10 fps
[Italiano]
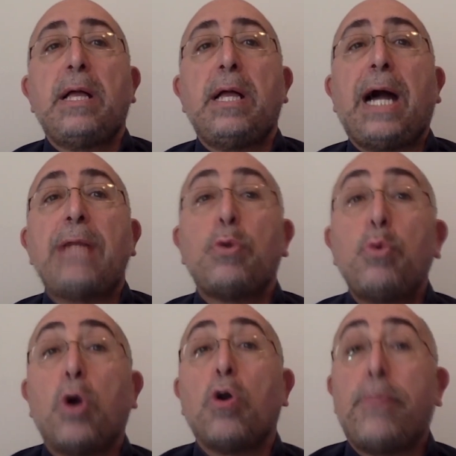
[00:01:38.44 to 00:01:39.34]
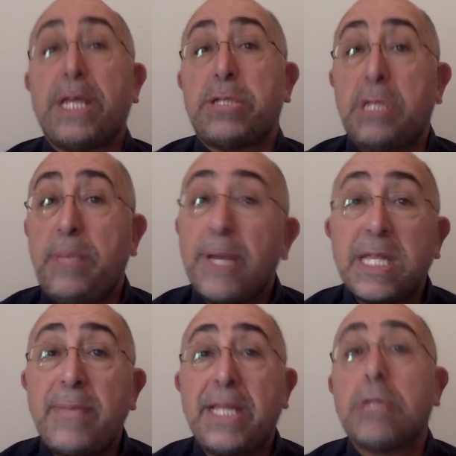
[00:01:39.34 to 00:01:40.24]
hanno luogo presso il
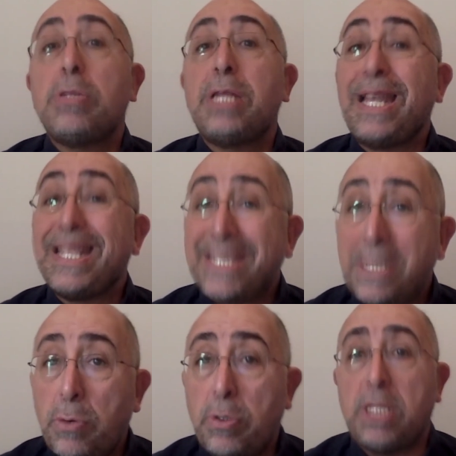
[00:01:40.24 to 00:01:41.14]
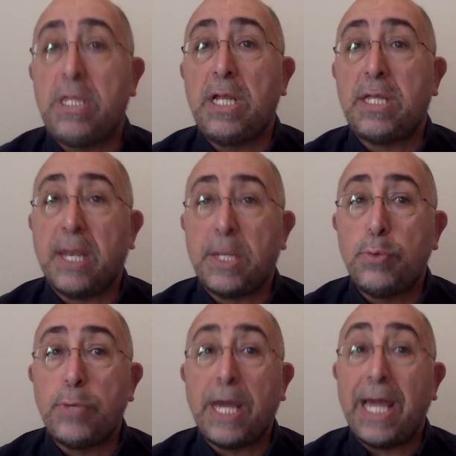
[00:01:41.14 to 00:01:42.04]
Dipartimento le lezioni di
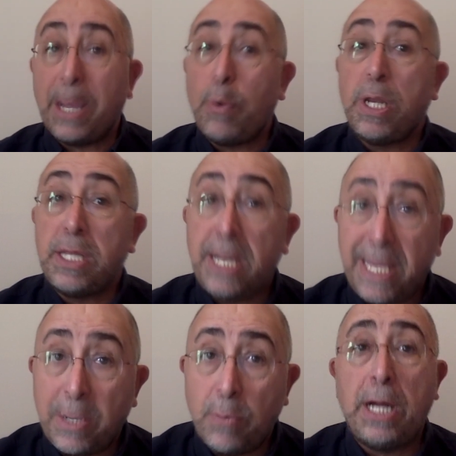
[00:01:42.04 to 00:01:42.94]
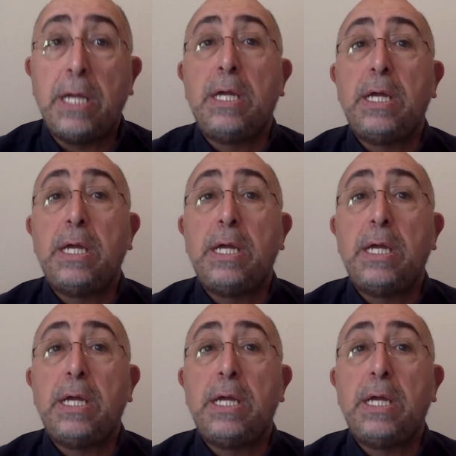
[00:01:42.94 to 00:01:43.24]
letteratura e quelle di lingua